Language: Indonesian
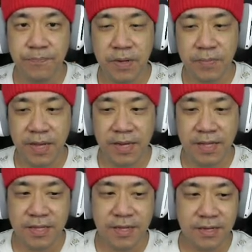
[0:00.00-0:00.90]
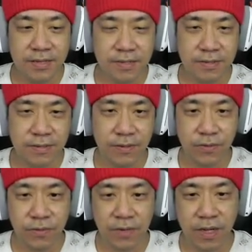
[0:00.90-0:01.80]
permainan ya.
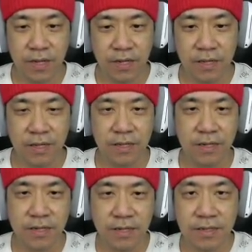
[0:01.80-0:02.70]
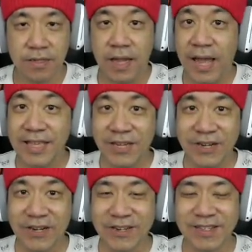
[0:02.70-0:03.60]
Oke.
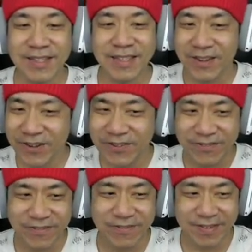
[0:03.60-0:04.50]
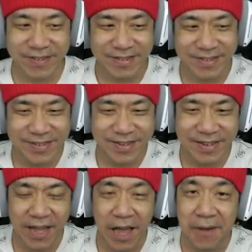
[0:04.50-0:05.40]
Lanjut. Oh.
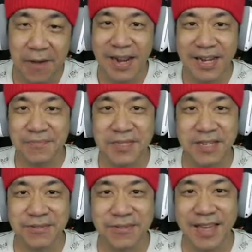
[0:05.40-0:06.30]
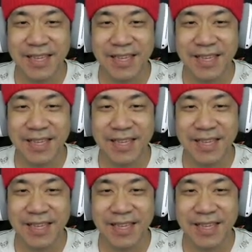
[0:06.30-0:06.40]
Apakah lebih seru lagi,